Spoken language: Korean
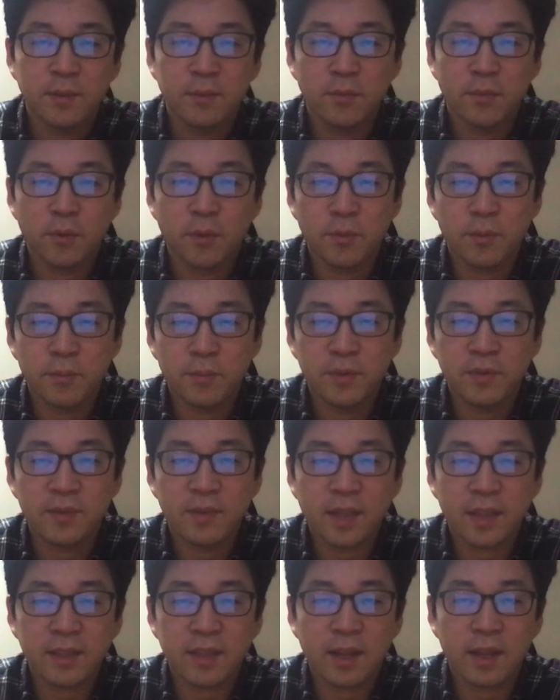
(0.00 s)
뭐
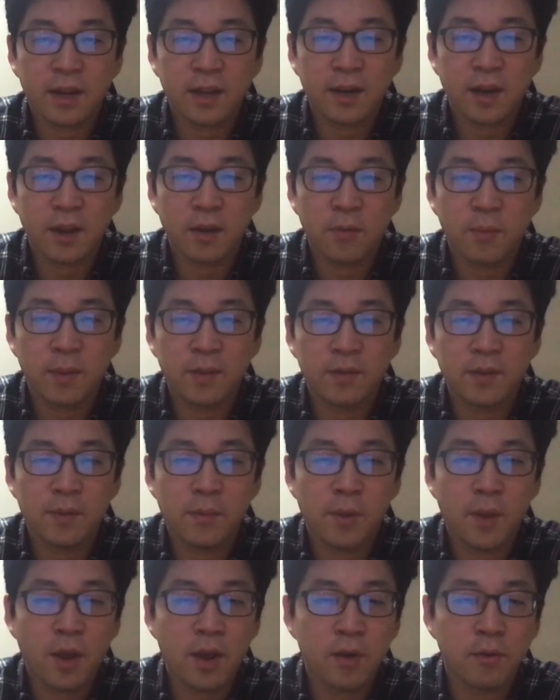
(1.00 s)
비슷하다라고만
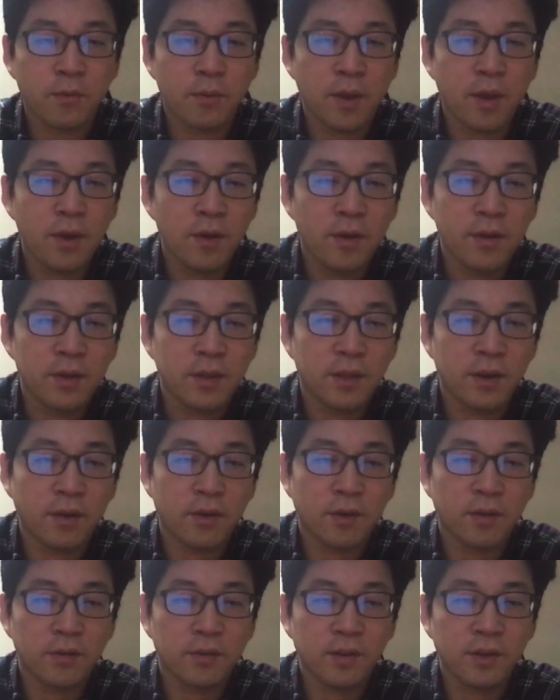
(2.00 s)
설명하고요, 이런
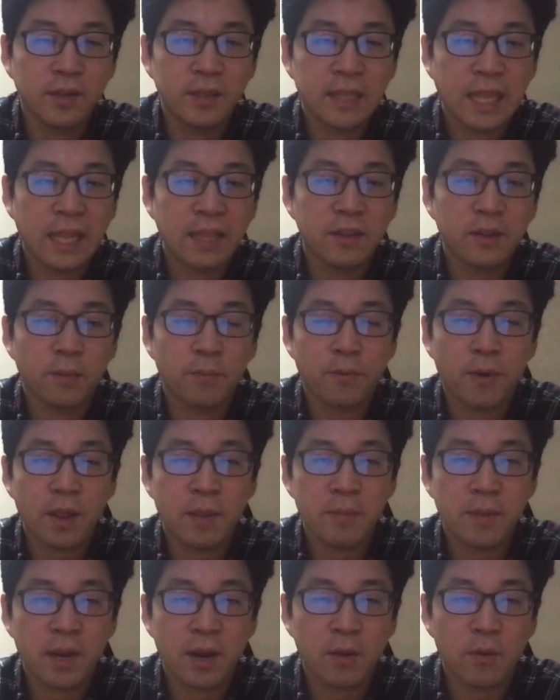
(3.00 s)
것을 데이터
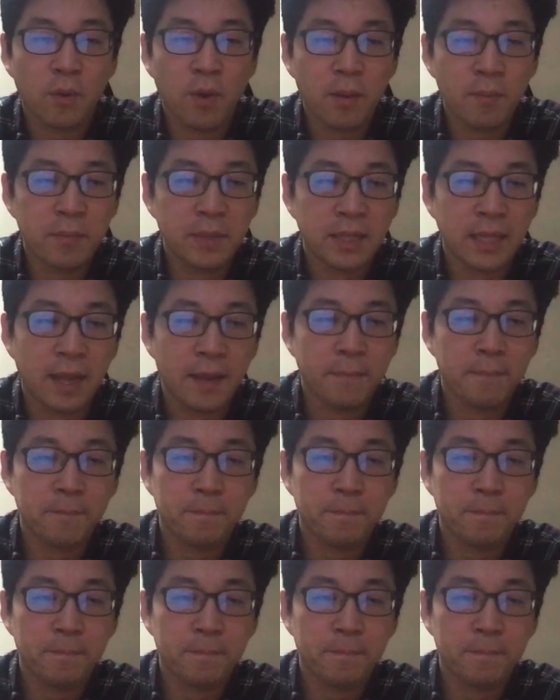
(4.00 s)
프레임이라고 합니다.